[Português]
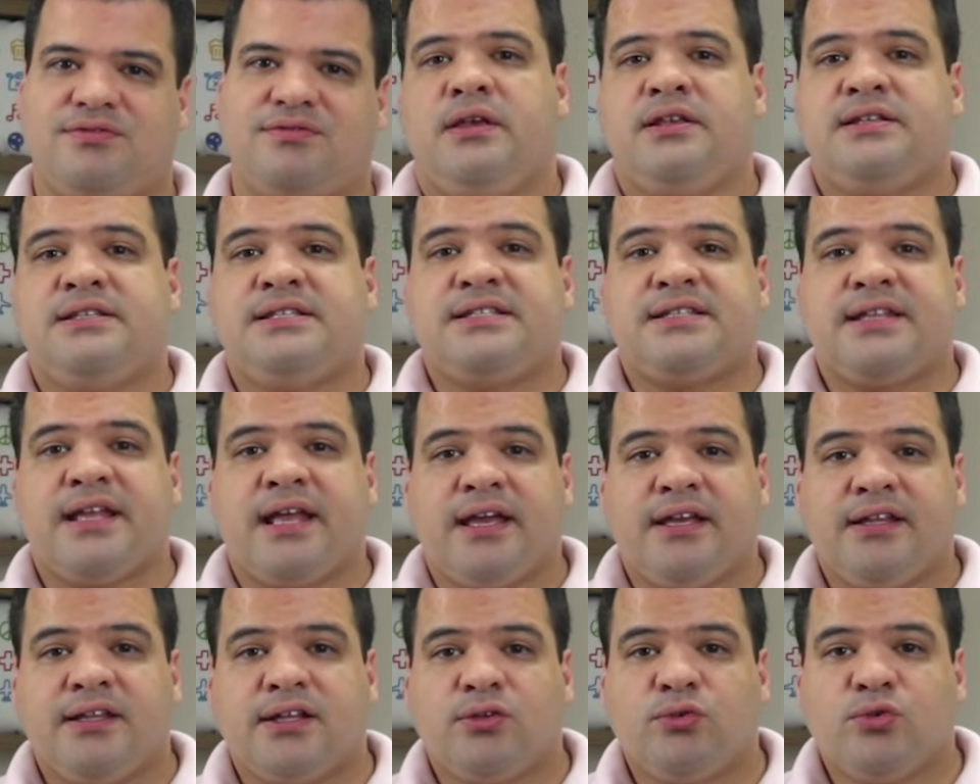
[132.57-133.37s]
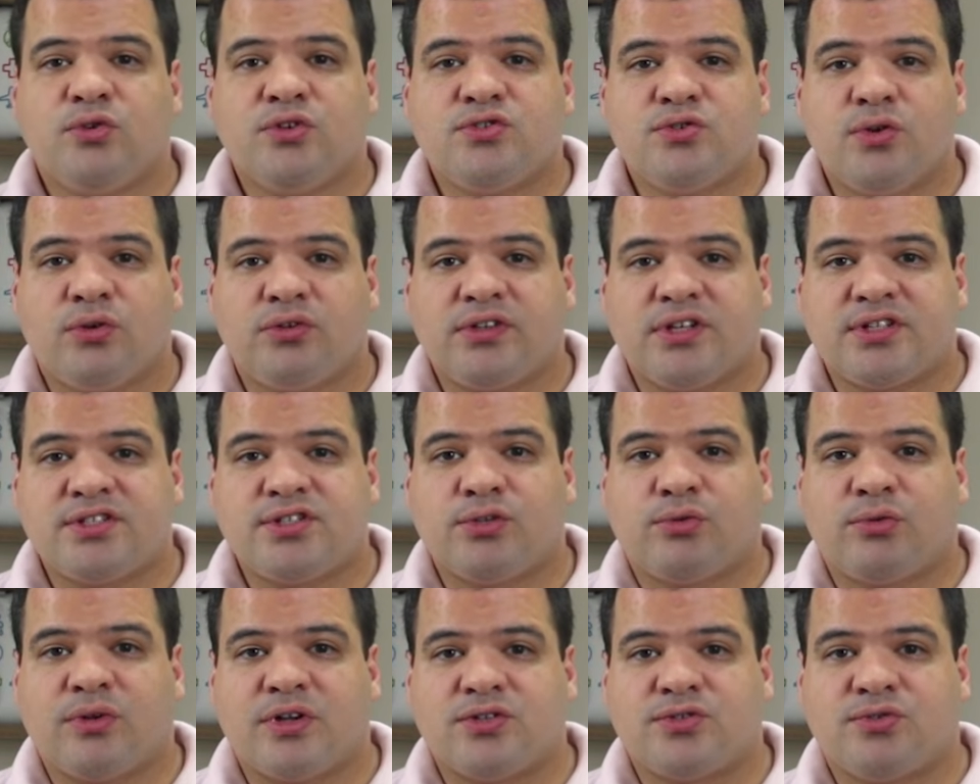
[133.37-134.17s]
Existem ainda duas outras
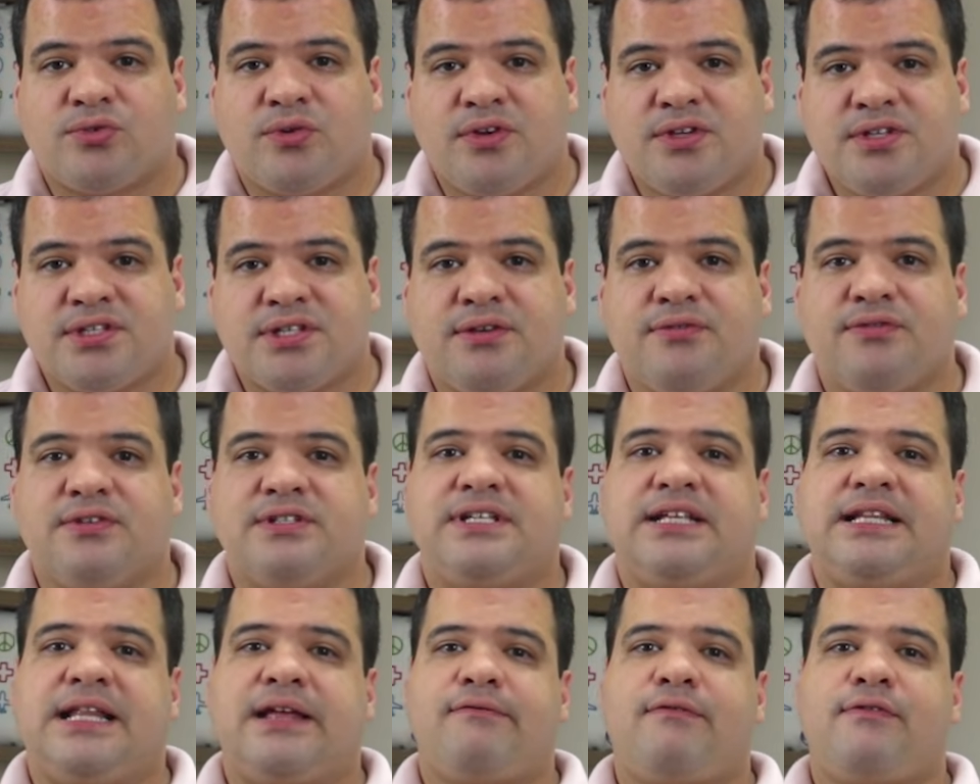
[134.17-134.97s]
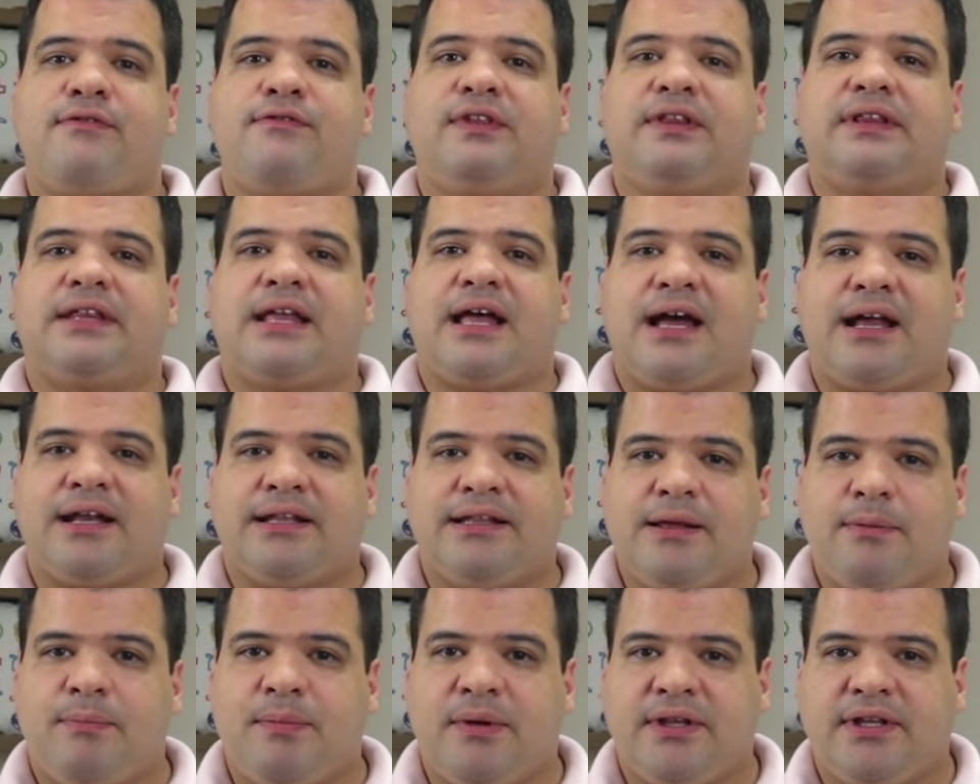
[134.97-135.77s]
situações que você deve evitar
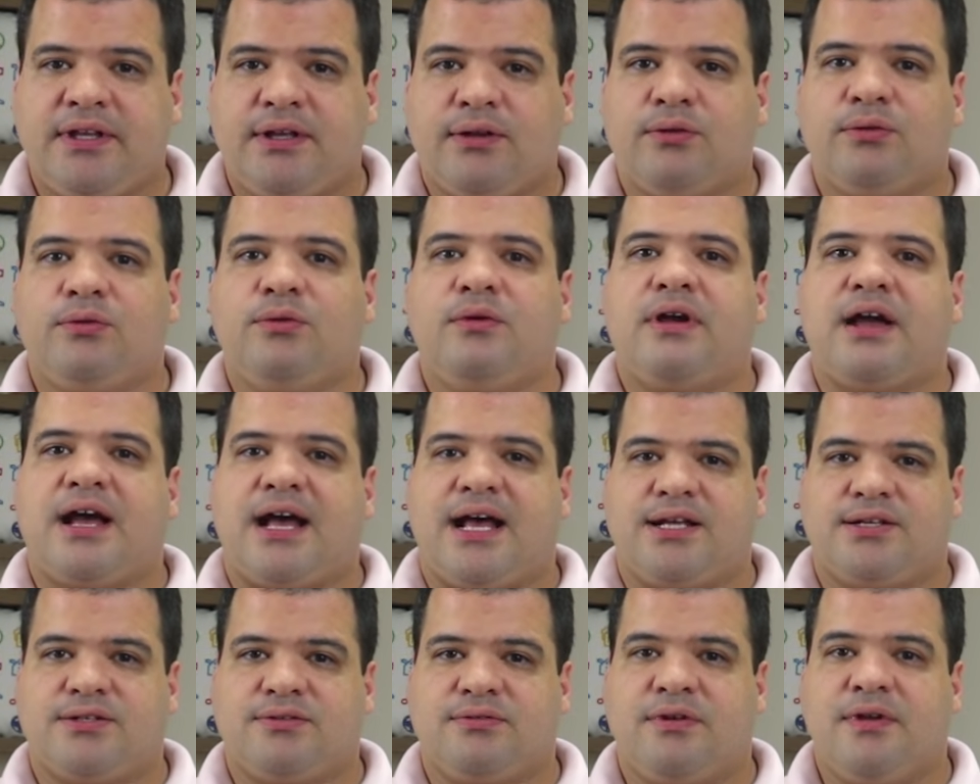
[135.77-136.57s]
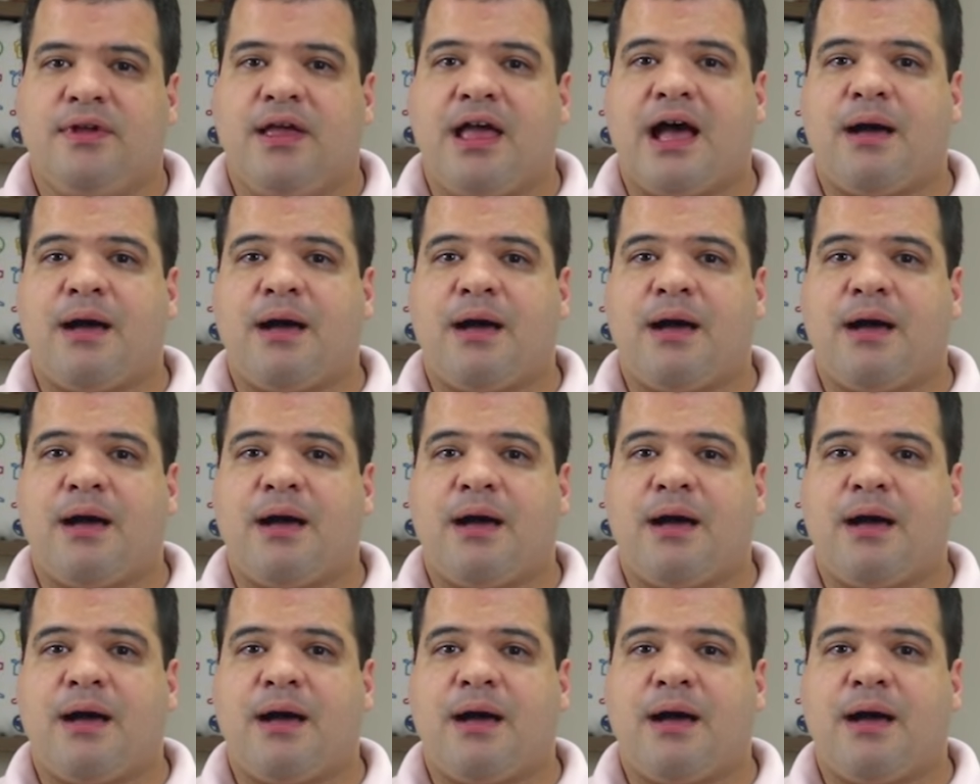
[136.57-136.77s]
dependendo do caso.